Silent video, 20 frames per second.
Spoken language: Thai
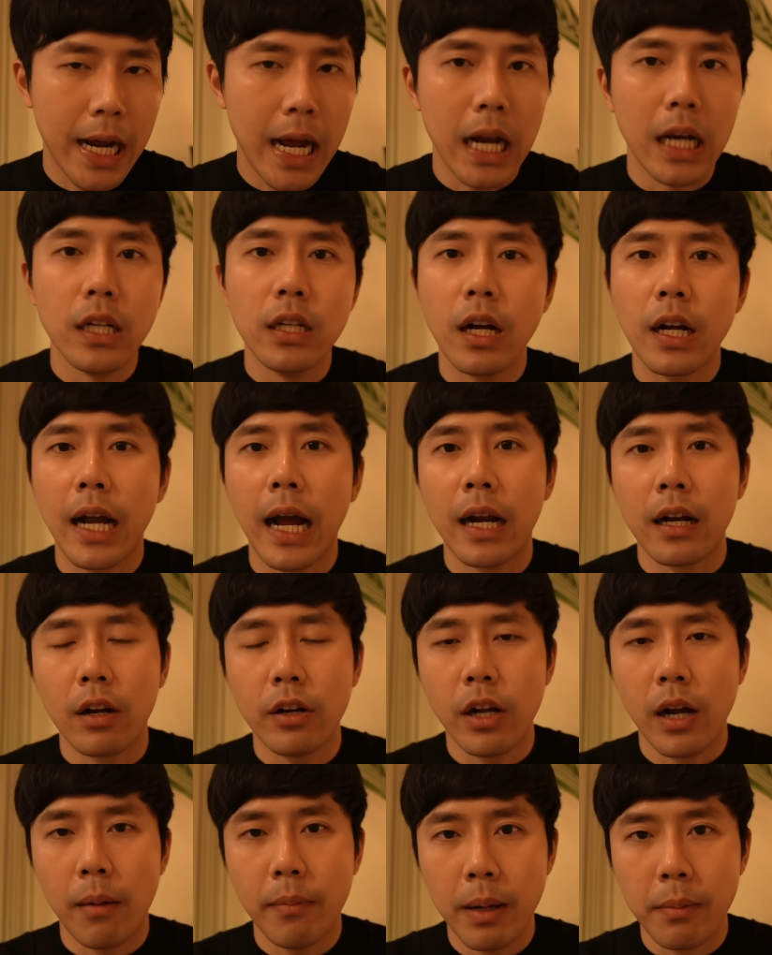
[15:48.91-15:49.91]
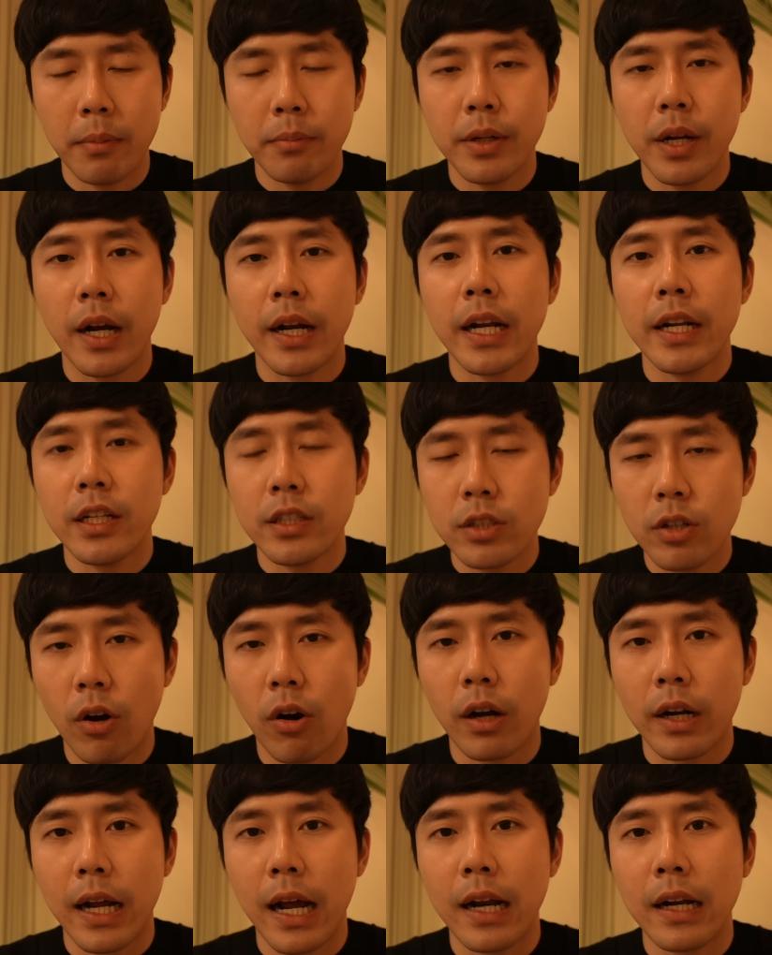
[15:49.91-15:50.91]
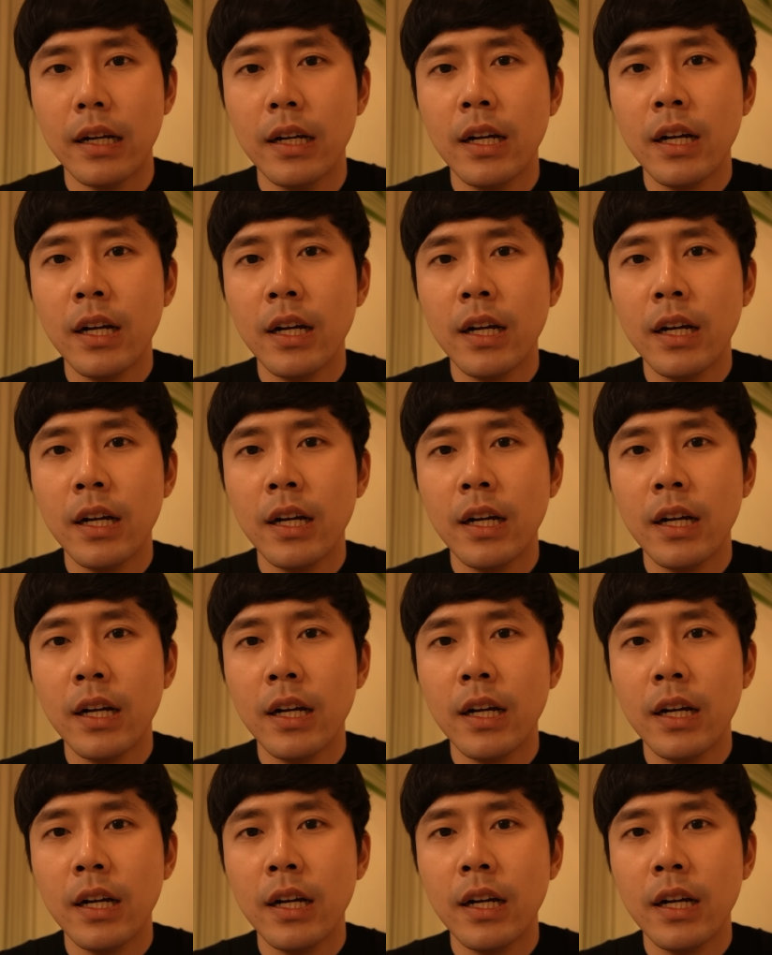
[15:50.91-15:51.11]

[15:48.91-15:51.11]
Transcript: คัดเลือกกันก็เดี๋ยวอัปเดตเพื่อนๆกันใน Discord กัน